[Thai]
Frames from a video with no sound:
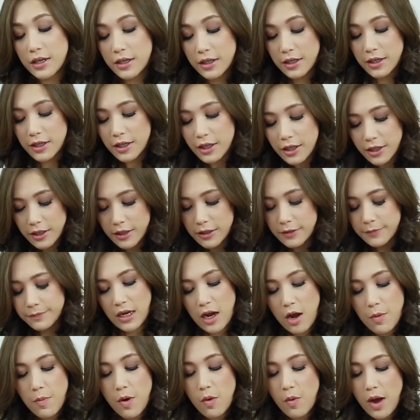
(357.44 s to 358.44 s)
คือ
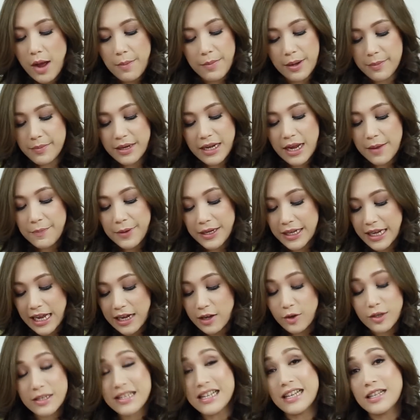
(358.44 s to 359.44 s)
เขาบอกว่ามันไม่ได้เป็นการ
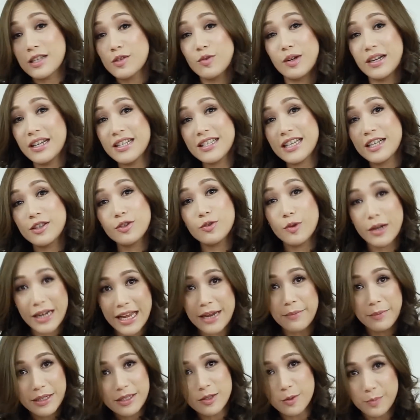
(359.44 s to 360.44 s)
ลดสัดส่วนให้ฉันตัวเล็
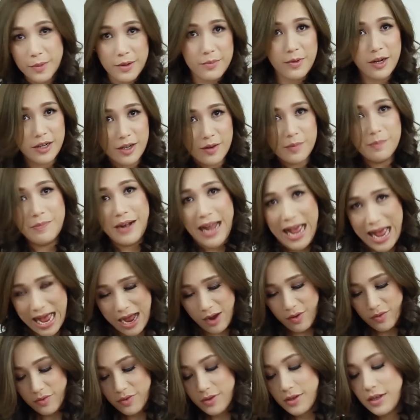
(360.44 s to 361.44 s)
กเหมือน supermodel เปล่า
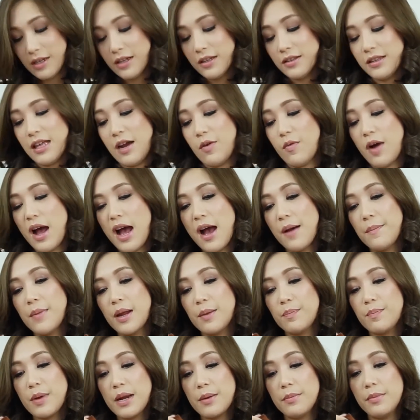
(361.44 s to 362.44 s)
แต่ว่ามั
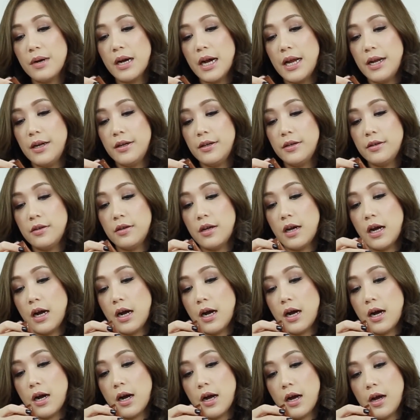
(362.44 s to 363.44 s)
นเป็นเหมือน
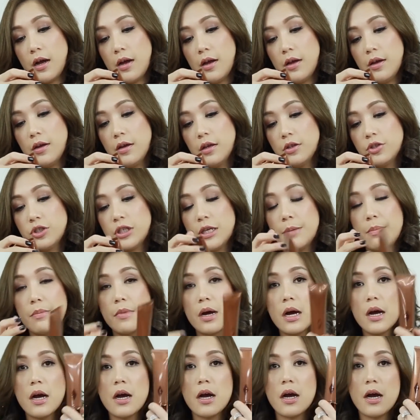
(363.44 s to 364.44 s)
ชิมเม
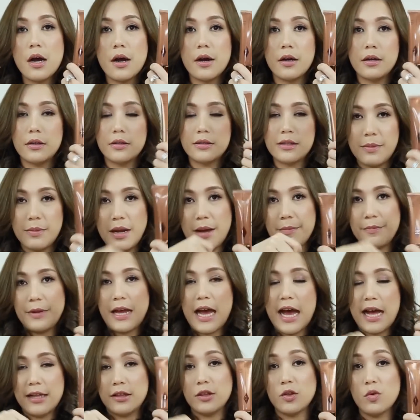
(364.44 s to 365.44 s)
อร์สำหรับ
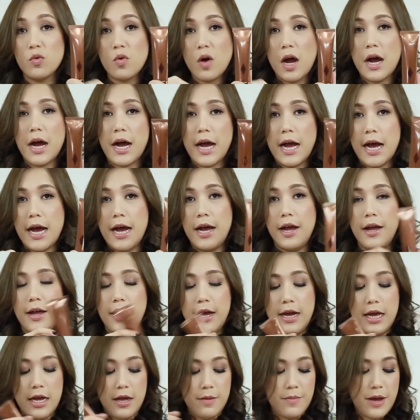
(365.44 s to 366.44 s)
ทาตัวค่ะ
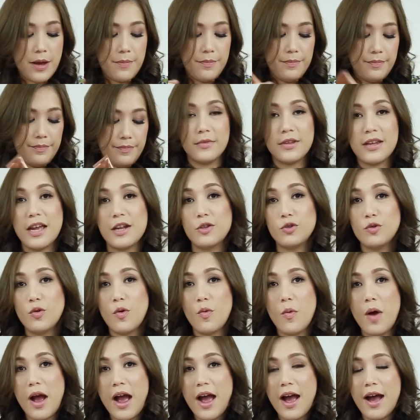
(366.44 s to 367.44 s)
ให้แบบงานตัว
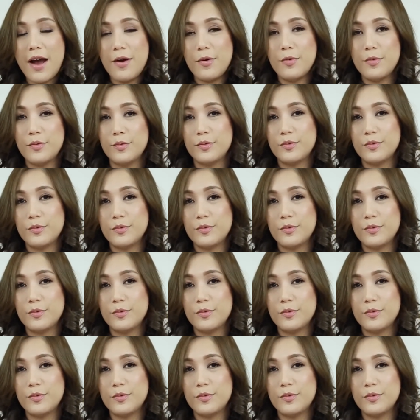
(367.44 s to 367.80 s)
วาว